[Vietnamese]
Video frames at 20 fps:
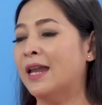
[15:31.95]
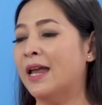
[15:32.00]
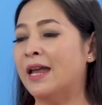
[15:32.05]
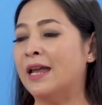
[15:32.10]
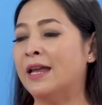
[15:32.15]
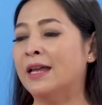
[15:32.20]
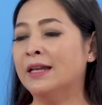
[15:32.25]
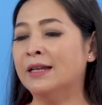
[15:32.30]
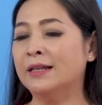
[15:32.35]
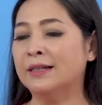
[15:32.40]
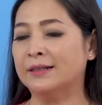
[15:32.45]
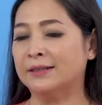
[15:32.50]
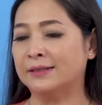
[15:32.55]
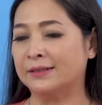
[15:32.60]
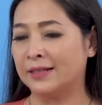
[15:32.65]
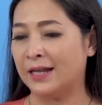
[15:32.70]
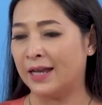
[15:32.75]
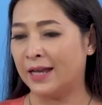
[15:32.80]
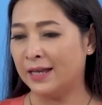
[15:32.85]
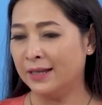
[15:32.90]
để
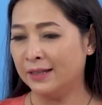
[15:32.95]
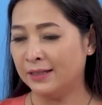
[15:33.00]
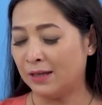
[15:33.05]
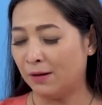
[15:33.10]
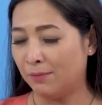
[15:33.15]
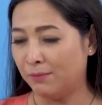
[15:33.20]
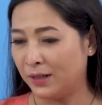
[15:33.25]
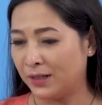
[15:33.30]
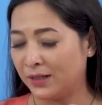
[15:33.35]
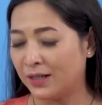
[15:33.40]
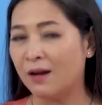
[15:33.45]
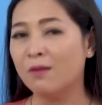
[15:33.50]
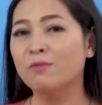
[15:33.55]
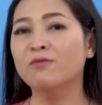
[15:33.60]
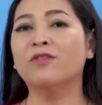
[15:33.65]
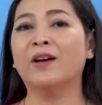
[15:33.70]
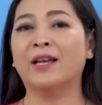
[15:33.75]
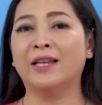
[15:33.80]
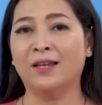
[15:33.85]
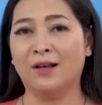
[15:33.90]
cho mình
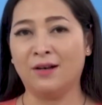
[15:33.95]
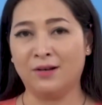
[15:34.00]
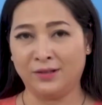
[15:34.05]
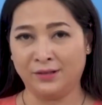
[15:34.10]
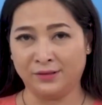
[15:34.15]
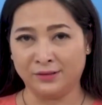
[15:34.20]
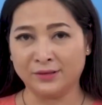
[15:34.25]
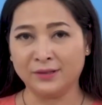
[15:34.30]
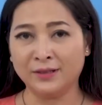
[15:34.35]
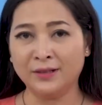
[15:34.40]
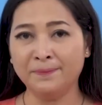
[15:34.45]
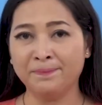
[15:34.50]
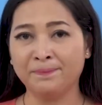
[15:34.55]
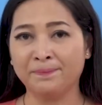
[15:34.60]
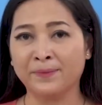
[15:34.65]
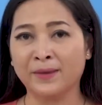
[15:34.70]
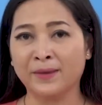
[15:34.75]
không phải lo nữa.